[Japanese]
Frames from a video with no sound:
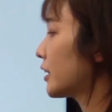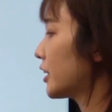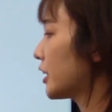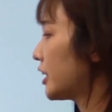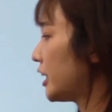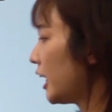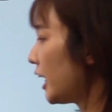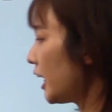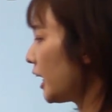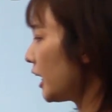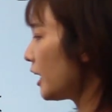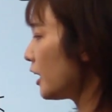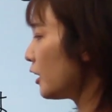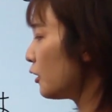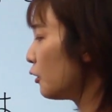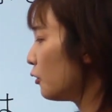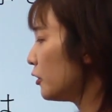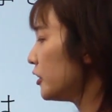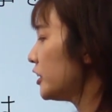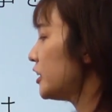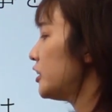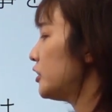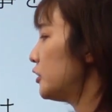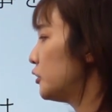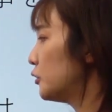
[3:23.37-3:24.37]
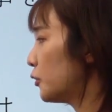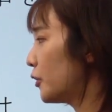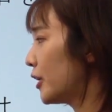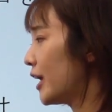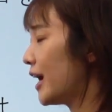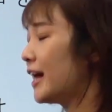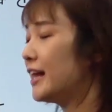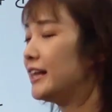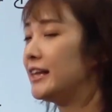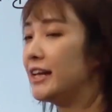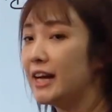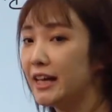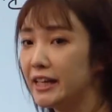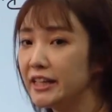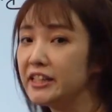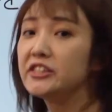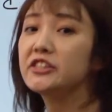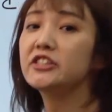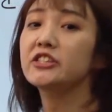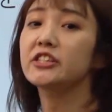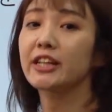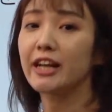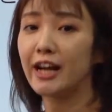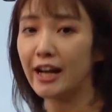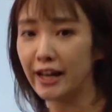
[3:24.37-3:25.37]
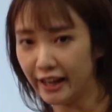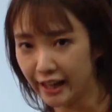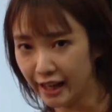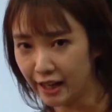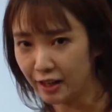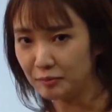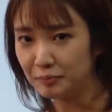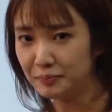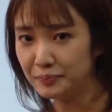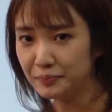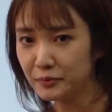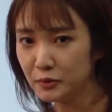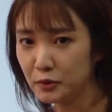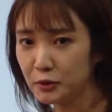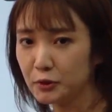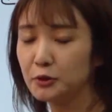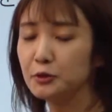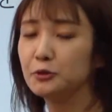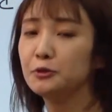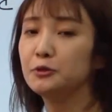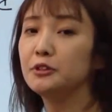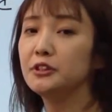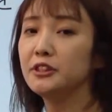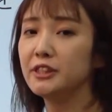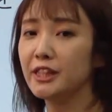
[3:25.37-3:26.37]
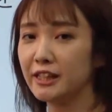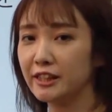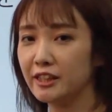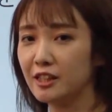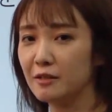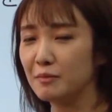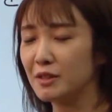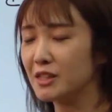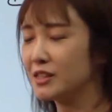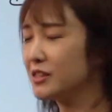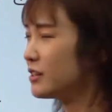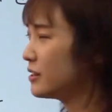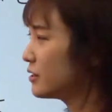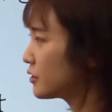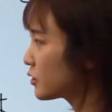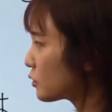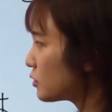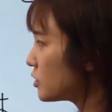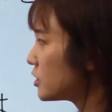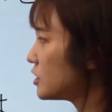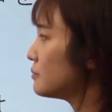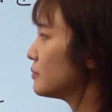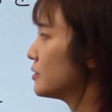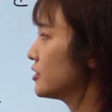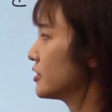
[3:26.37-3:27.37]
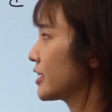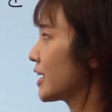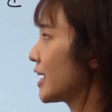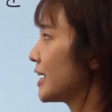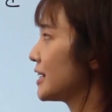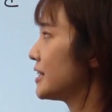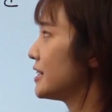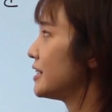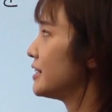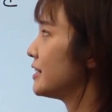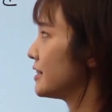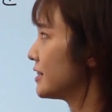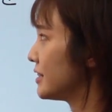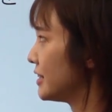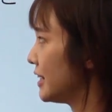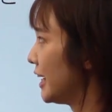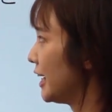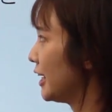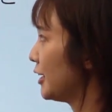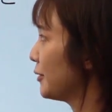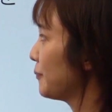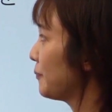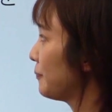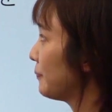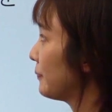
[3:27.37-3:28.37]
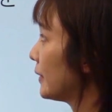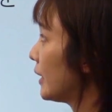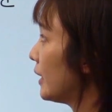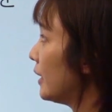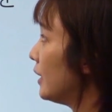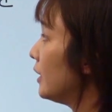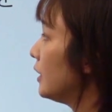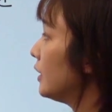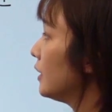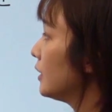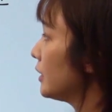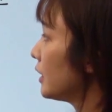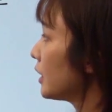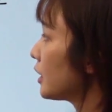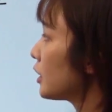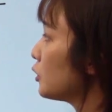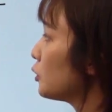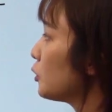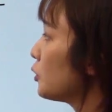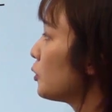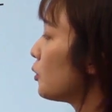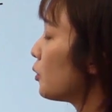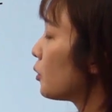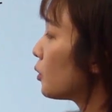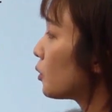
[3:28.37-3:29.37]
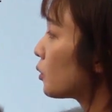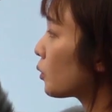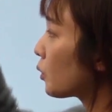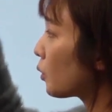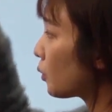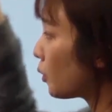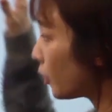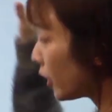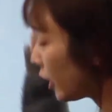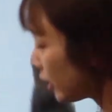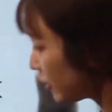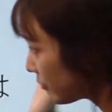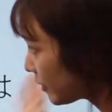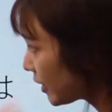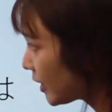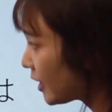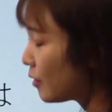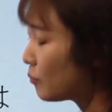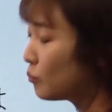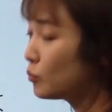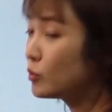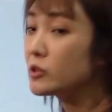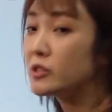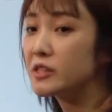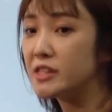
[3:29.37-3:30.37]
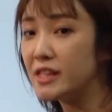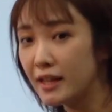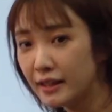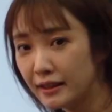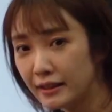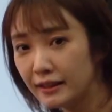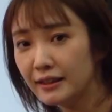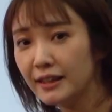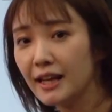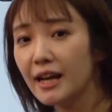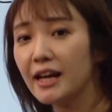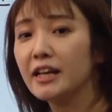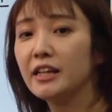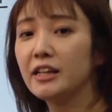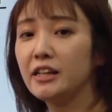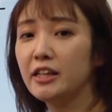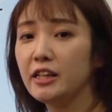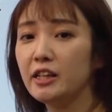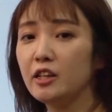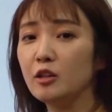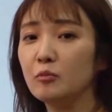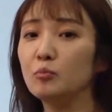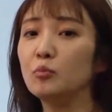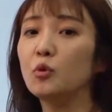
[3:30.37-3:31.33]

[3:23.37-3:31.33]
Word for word: 経路によらない力というふうになっています。少し難しいですね。だけど、これはもう絶対に